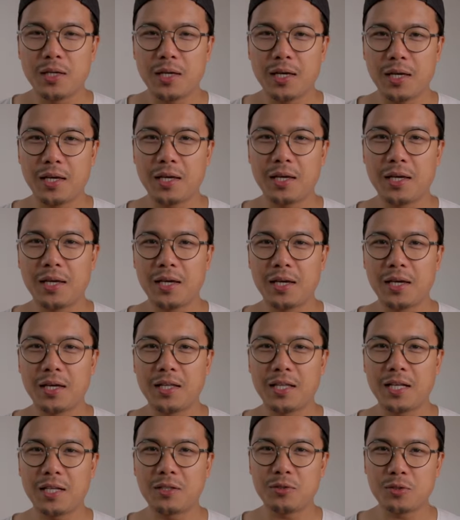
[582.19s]
eh,
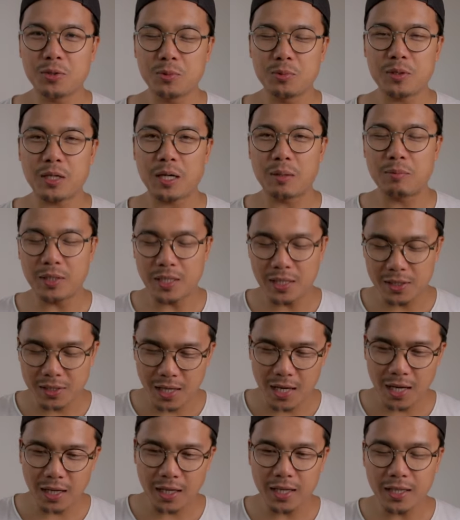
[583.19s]
nag-subscribe sila sa
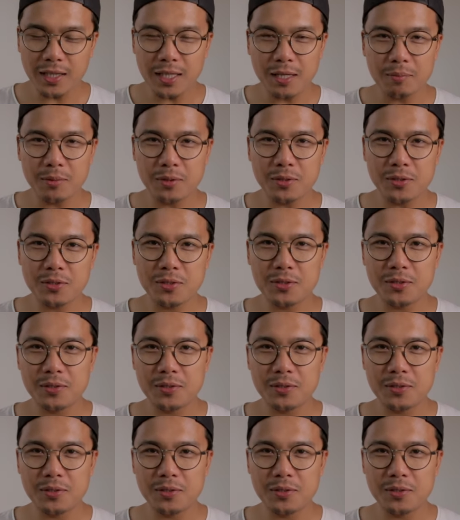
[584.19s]
akin. Tapos,